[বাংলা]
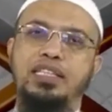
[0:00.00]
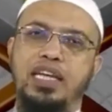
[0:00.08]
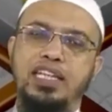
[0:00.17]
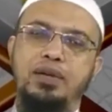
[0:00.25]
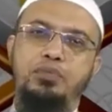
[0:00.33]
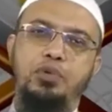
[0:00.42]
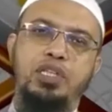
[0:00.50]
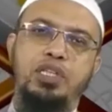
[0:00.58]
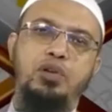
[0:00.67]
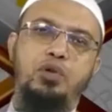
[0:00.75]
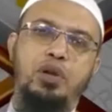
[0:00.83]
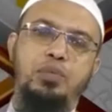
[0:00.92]
তাদের
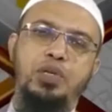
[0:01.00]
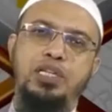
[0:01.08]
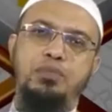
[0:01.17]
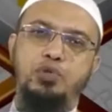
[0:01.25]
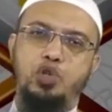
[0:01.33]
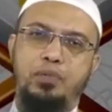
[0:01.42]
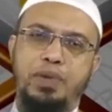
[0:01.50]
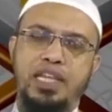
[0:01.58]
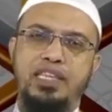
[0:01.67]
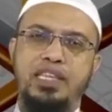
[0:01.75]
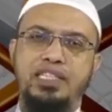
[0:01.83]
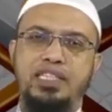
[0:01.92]
প্রতি গোটা বিশ্বে
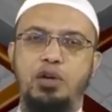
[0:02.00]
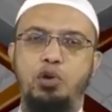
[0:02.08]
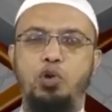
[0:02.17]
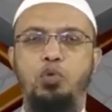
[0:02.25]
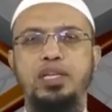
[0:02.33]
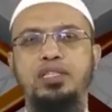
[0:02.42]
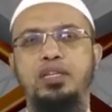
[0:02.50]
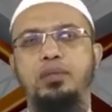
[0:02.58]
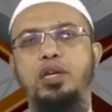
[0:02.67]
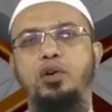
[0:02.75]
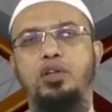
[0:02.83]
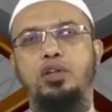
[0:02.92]
মুসলমানদের যে হুয়া
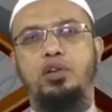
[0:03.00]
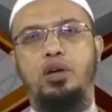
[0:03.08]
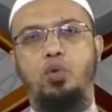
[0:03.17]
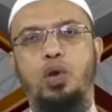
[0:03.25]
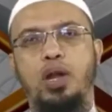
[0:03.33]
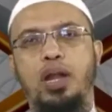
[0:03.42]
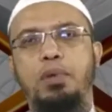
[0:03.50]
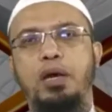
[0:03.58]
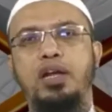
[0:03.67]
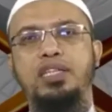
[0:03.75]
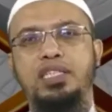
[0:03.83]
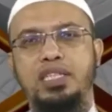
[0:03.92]
ইসলামী হওয়া দরকার ওয়ালা
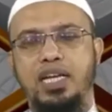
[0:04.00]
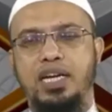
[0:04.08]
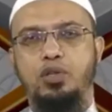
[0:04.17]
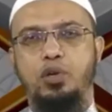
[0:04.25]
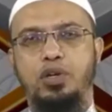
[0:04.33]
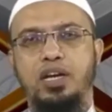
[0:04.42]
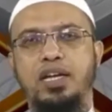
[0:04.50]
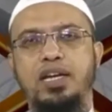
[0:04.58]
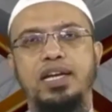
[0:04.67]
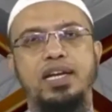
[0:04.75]
বারা যেটি থাকা দরকার